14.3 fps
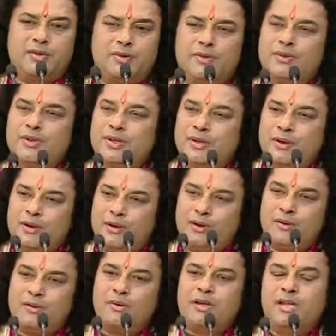हो
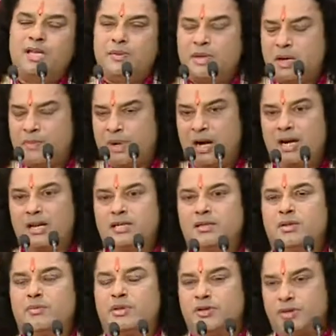औरों के लिए भी आप
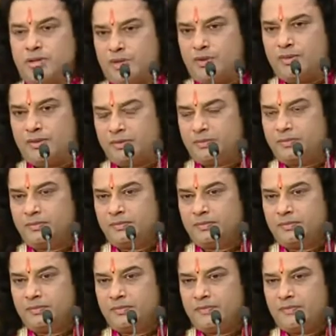आनंद बन जाओ
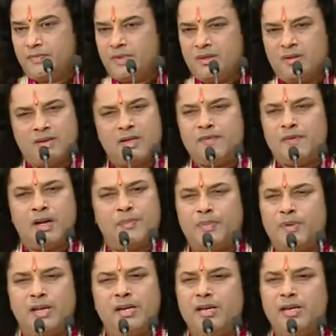सिर्फ
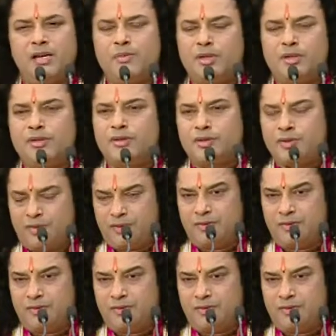अपने लिए मत जियो